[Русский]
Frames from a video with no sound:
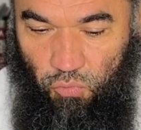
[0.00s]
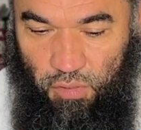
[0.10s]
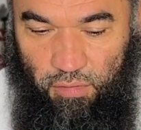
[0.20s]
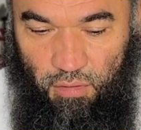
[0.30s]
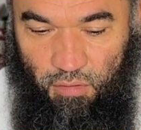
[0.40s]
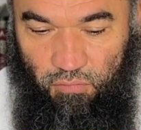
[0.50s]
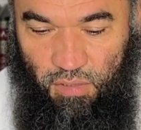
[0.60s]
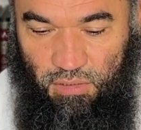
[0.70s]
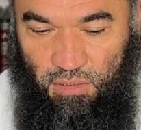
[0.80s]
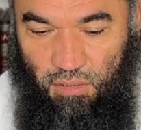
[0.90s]
Муавин
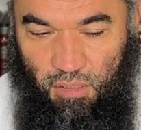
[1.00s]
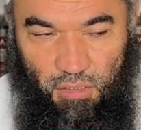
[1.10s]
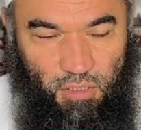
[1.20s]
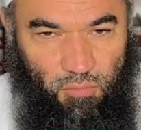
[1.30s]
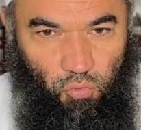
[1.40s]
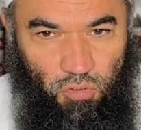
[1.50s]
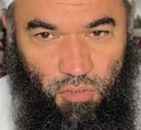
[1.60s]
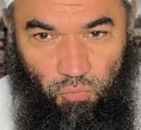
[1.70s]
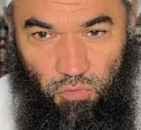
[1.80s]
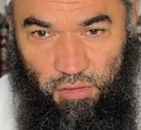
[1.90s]
20 лет
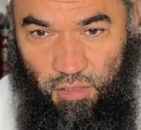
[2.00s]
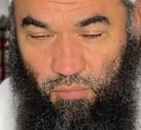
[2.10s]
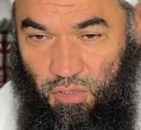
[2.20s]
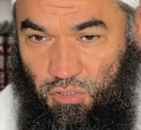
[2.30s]
работает Муавином,